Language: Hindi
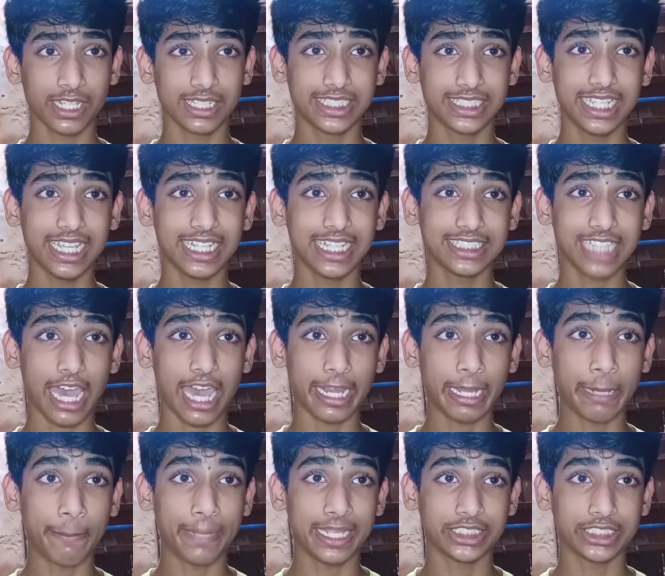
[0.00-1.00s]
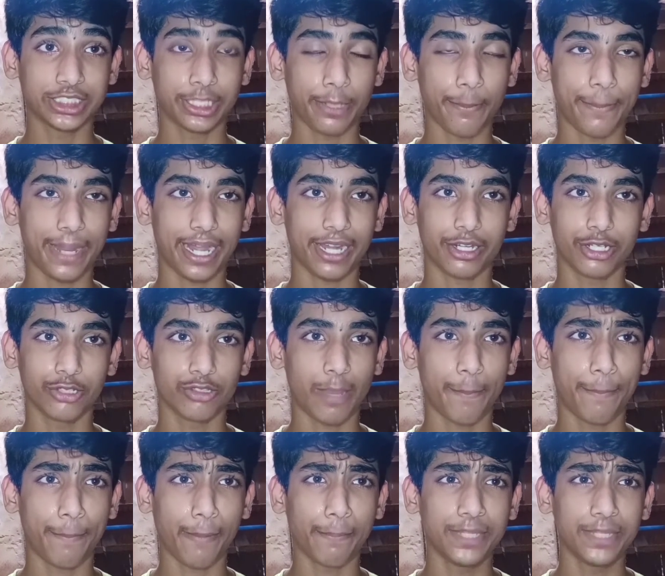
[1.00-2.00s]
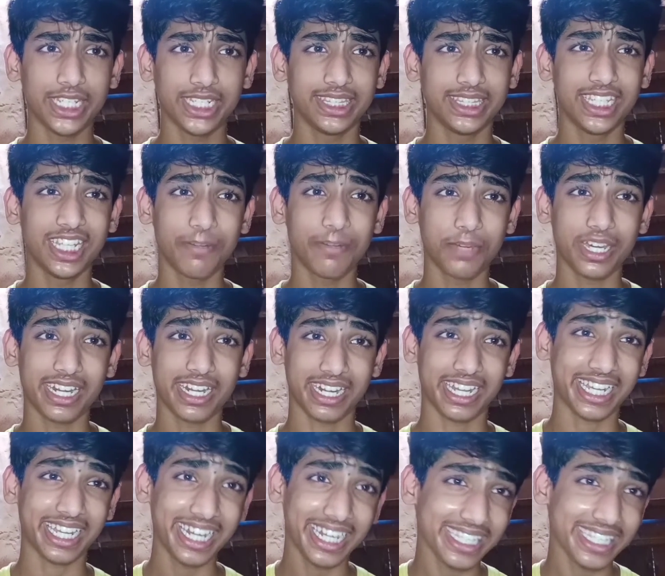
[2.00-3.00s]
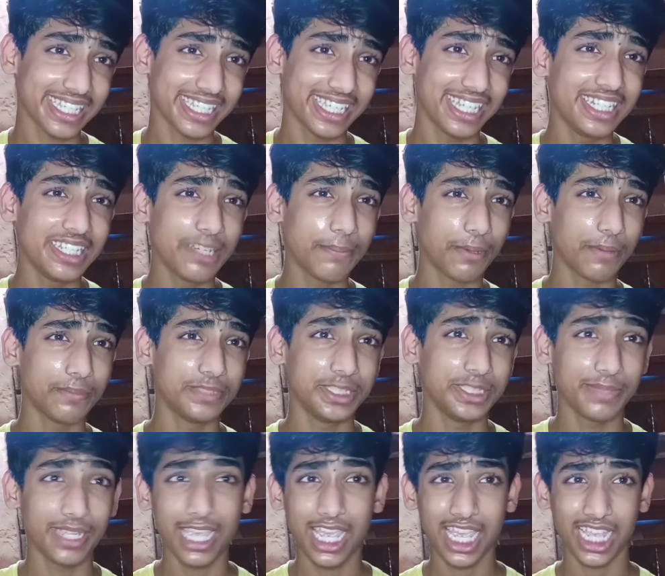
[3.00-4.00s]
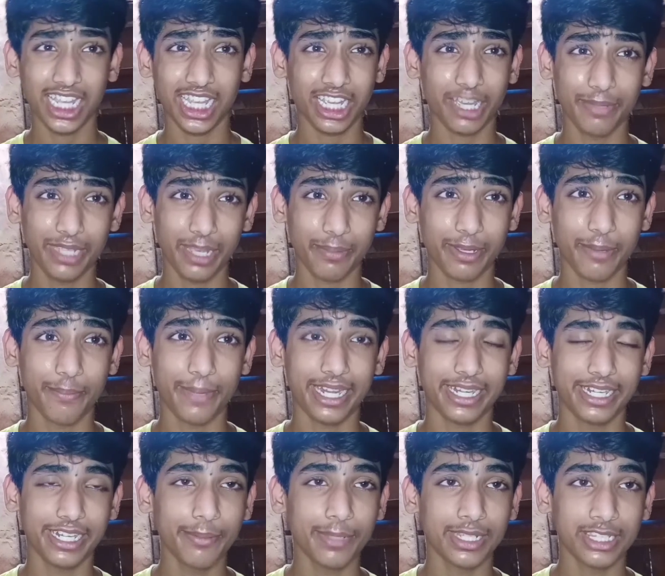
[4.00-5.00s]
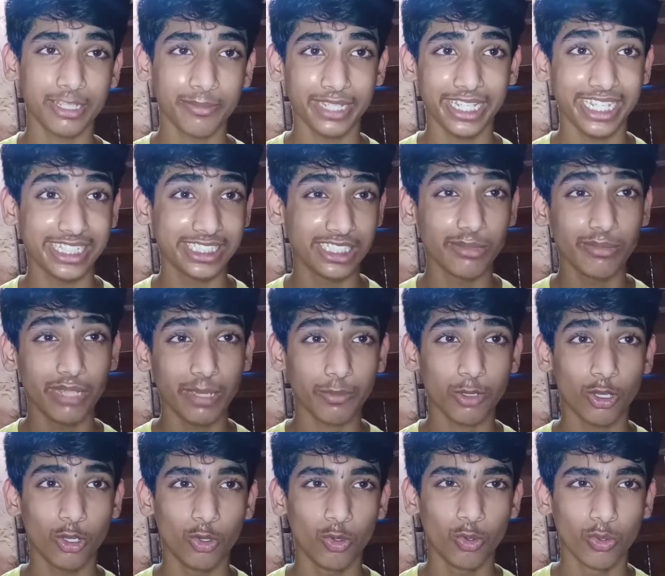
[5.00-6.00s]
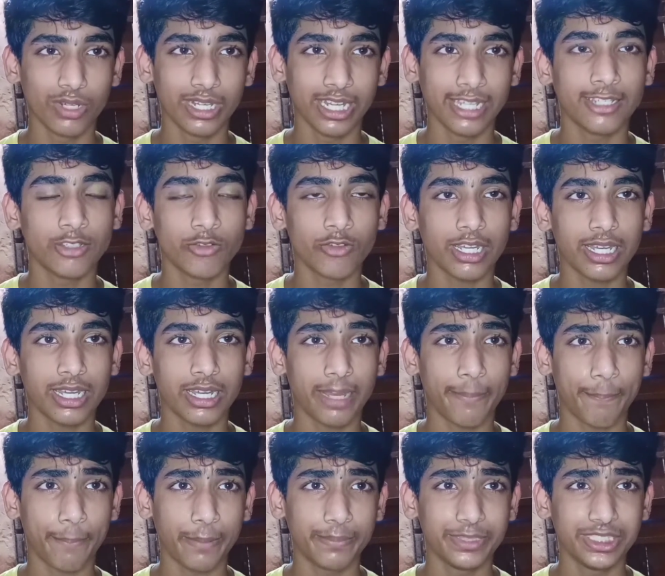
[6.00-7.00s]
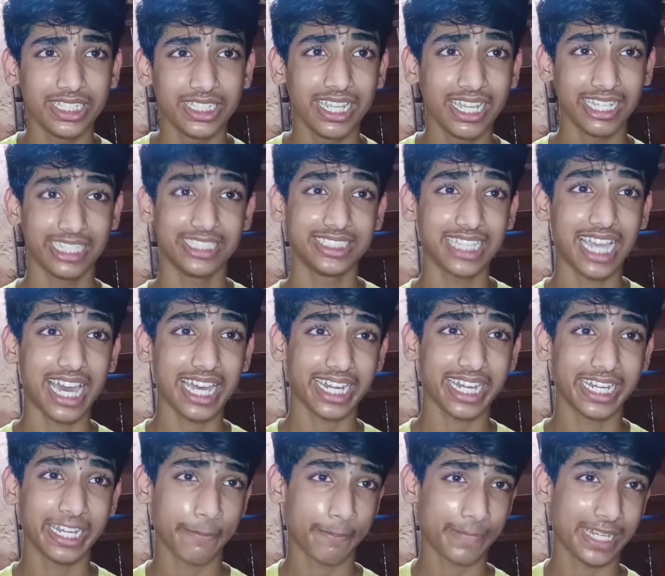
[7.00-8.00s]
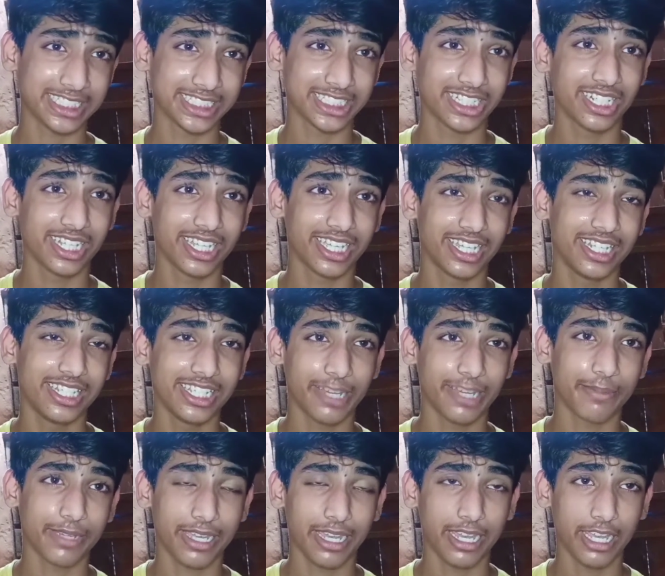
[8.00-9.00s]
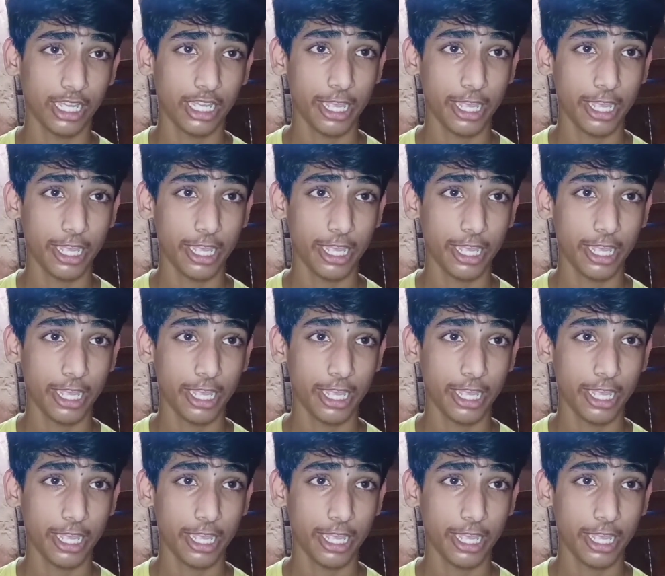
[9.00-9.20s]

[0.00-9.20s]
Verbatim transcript: छः हज़ार की बैटरी तो आप पबजी दिन भर रगड़ के खेलिए पबजी में कभी आपका बैटरी मतलब एक दिन में आपका लोन नहीं होगा आप पबजी चार घंटे पाँच घंटे खेलिए आपका